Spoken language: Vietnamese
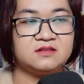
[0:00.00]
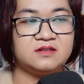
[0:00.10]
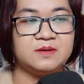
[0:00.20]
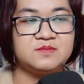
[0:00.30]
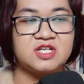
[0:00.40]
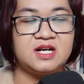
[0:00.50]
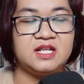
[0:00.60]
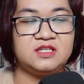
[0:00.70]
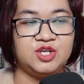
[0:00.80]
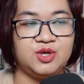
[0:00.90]
nấm sẽ
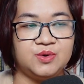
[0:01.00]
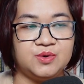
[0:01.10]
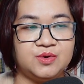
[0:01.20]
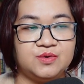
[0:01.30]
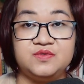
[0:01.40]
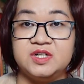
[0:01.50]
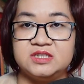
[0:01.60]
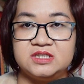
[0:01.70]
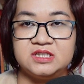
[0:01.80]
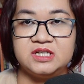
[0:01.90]
lên nhiều, vừa
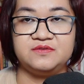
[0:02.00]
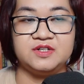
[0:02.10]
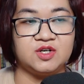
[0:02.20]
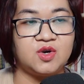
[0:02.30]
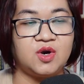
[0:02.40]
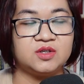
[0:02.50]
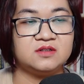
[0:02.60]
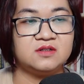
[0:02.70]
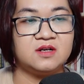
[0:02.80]
tươi vừa ngon.